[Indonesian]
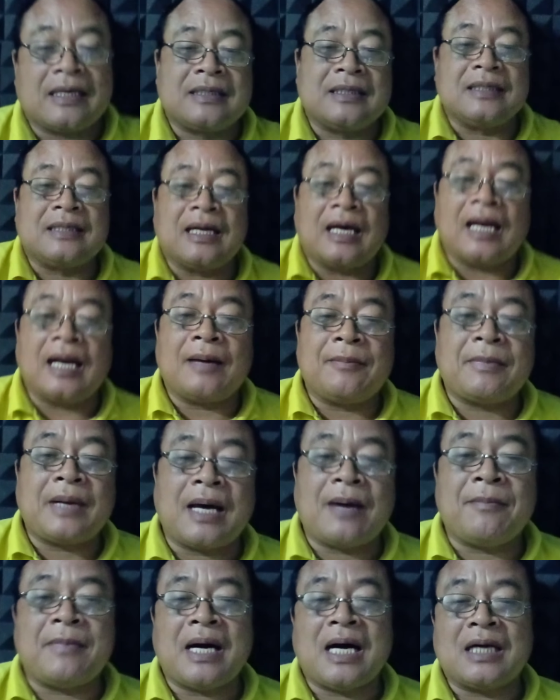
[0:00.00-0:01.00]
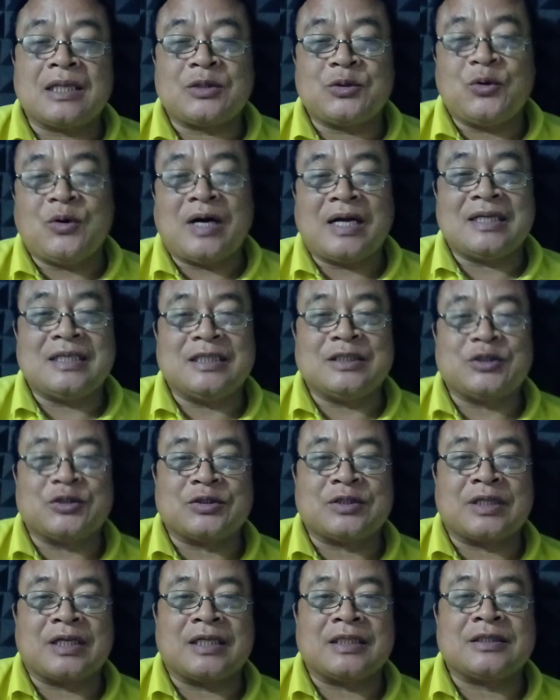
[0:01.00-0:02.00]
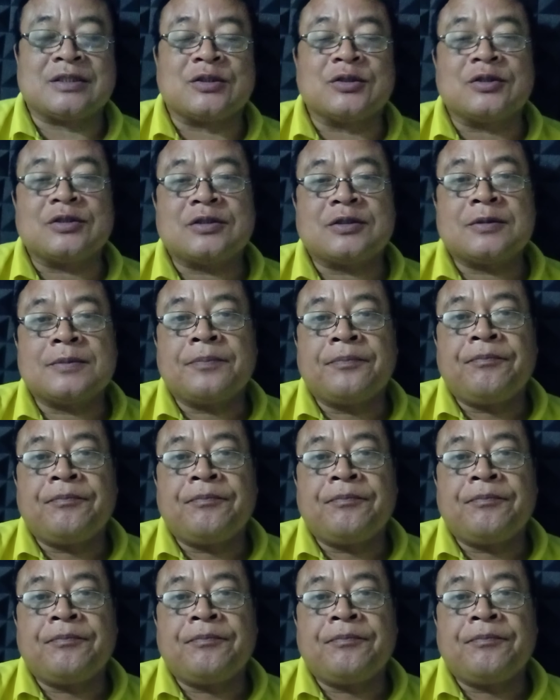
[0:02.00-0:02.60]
di dalam nama Tuhan Yesus Kristus.